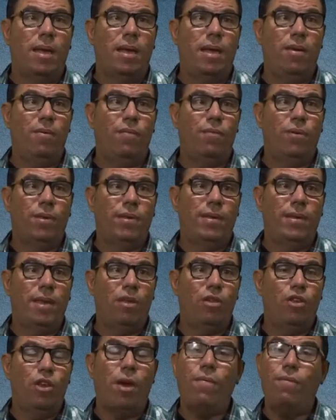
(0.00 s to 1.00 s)
que
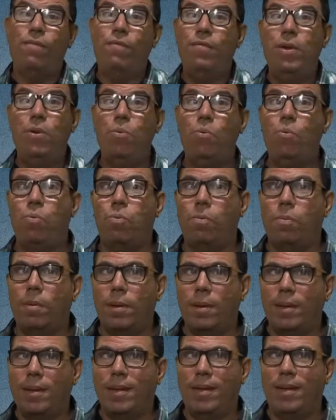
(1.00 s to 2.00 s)
você já viu
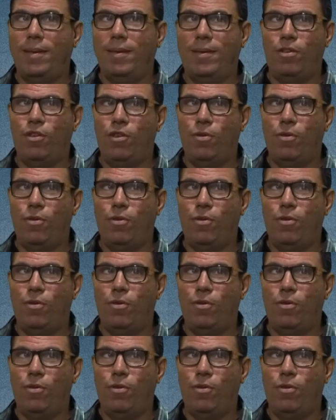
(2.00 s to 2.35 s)
esse